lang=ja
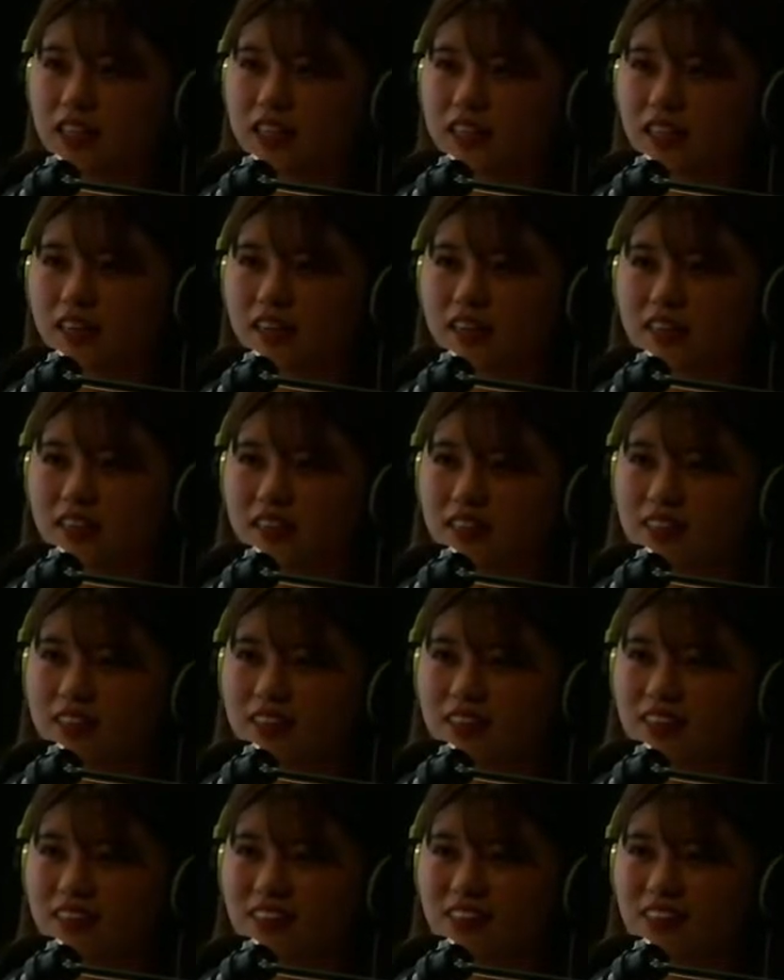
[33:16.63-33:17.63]
した
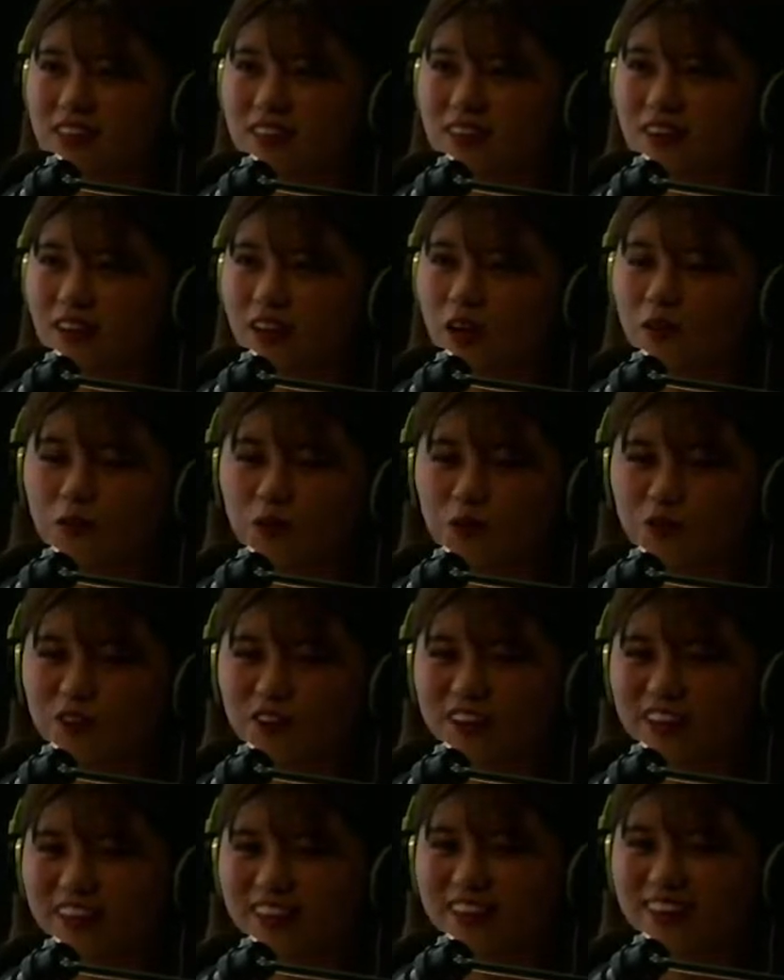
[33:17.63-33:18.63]

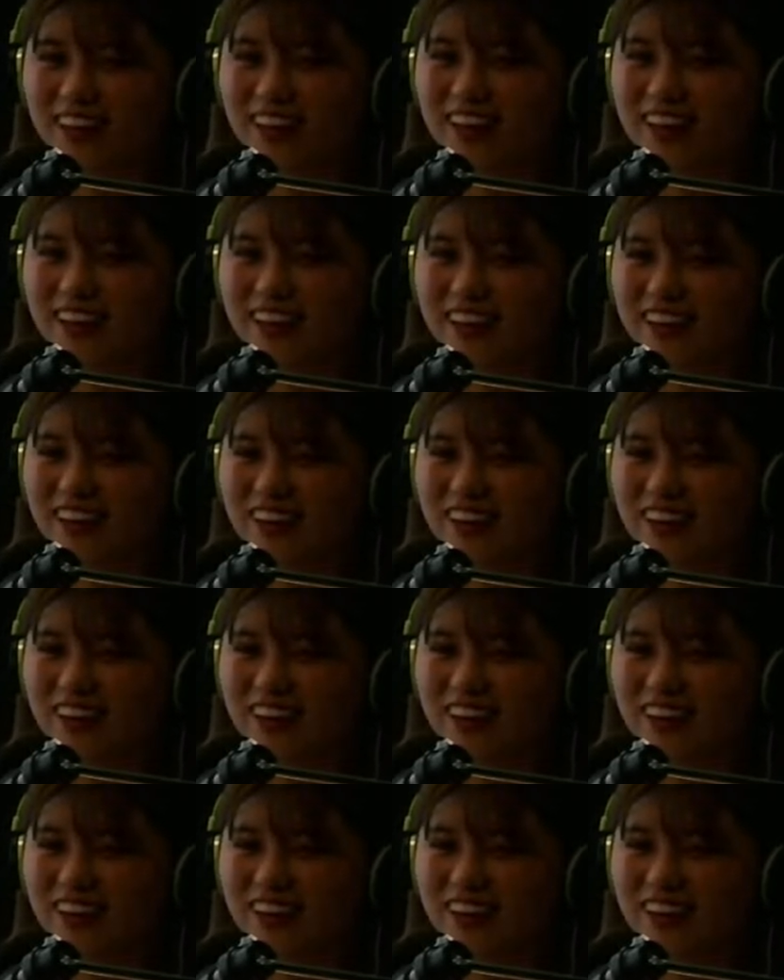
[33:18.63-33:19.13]
MV で、